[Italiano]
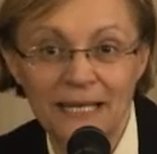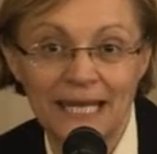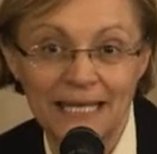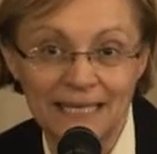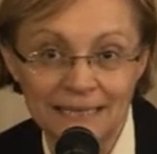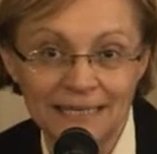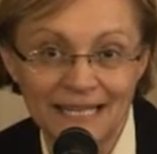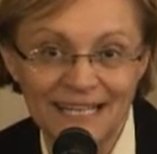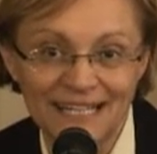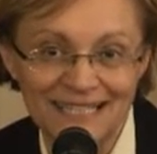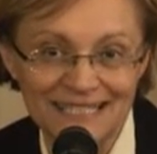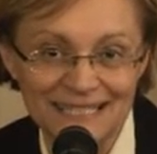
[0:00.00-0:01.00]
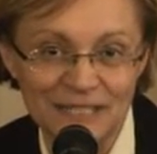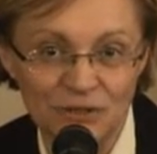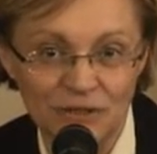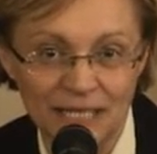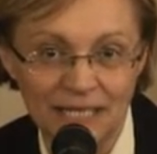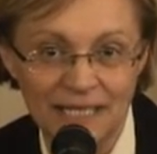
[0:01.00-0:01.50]
perché
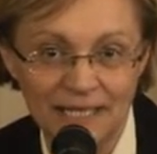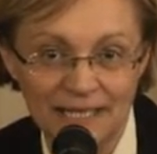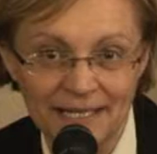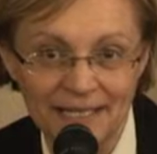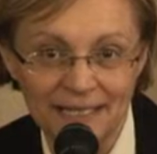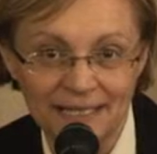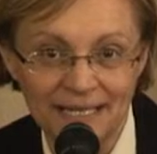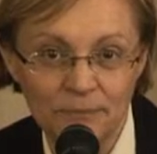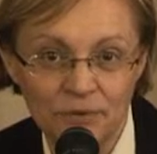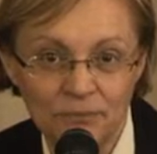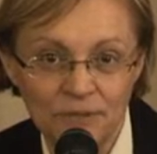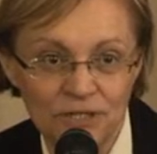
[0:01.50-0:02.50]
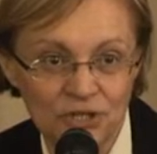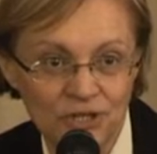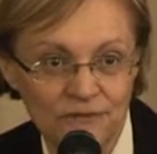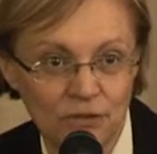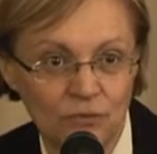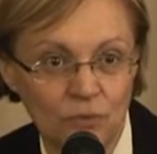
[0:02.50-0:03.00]
l'integrazione nel rendere più
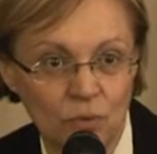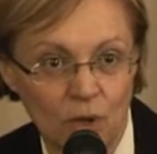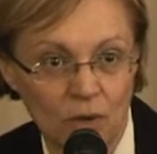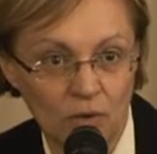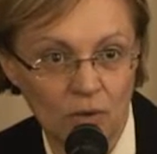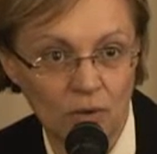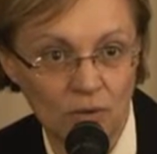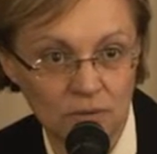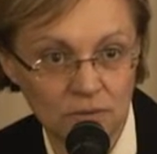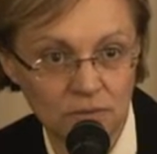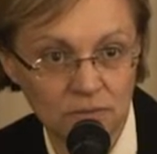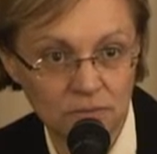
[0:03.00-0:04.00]
piacevole un luogo